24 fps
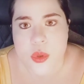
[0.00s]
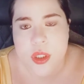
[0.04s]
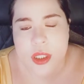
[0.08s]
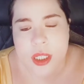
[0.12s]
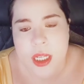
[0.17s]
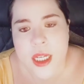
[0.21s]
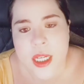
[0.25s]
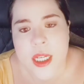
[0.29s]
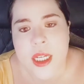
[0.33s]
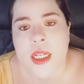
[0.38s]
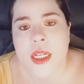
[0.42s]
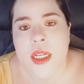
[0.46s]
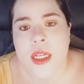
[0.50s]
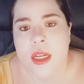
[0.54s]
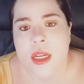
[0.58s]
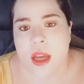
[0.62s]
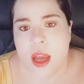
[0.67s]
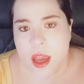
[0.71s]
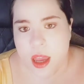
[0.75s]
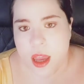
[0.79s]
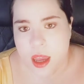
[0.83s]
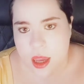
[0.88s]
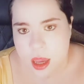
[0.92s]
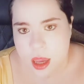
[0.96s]
né?
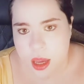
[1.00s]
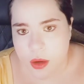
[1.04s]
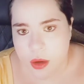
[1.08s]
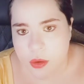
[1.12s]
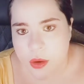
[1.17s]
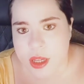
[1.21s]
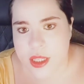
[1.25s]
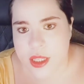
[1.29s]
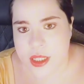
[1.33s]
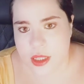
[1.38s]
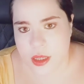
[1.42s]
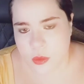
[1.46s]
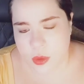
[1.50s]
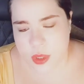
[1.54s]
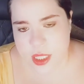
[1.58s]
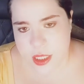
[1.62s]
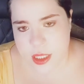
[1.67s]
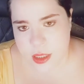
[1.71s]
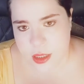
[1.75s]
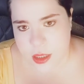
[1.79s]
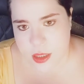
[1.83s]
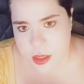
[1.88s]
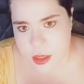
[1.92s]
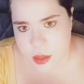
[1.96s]
É, com, esse, com esses
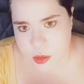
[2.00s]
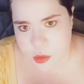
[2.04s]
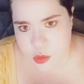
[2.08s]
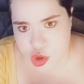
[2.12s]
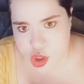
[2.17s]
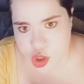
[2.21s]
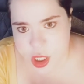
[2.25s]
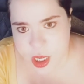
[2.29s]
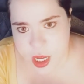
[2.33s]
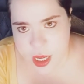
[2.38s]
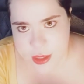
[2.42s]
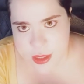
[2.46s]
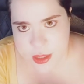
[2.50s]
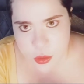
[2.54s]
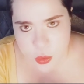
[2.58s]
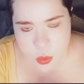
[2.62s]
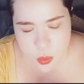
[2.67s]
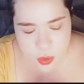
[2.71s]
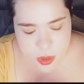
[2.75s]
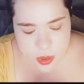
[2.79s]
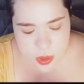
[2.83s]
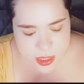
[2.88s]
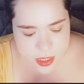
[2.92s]
trânsitos de casa 12